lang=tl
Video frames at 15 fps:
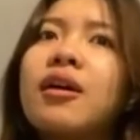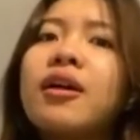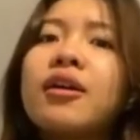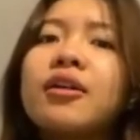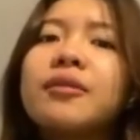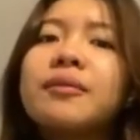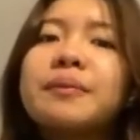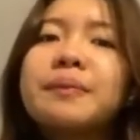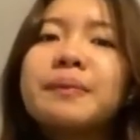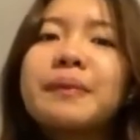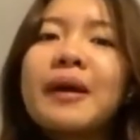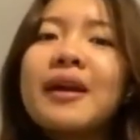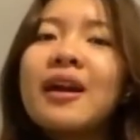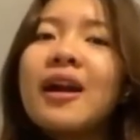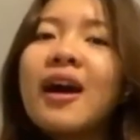ayun,
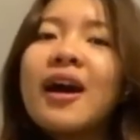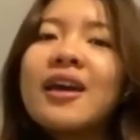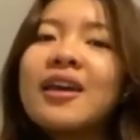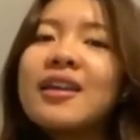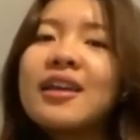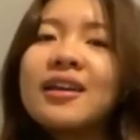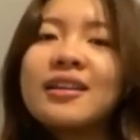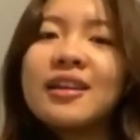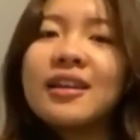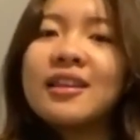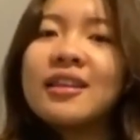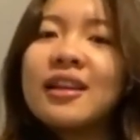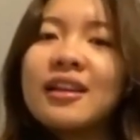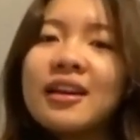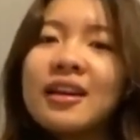parang kaya
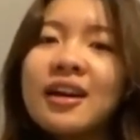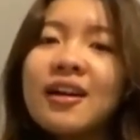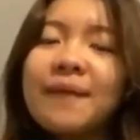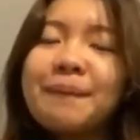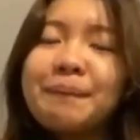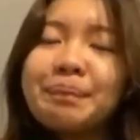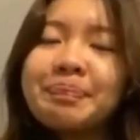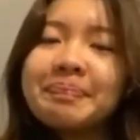natin talagang